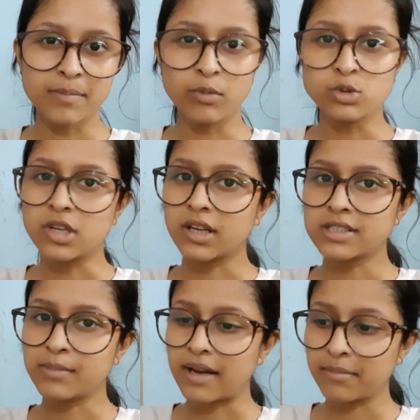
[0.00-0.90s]
सा पूजा का
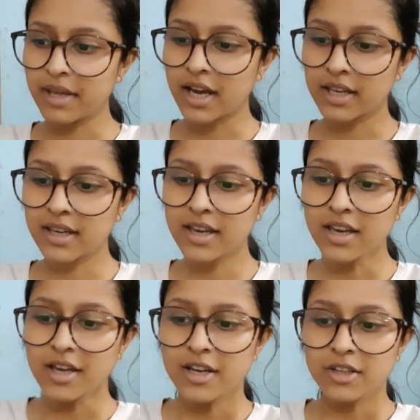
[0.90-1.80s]
सामान भी आ गया है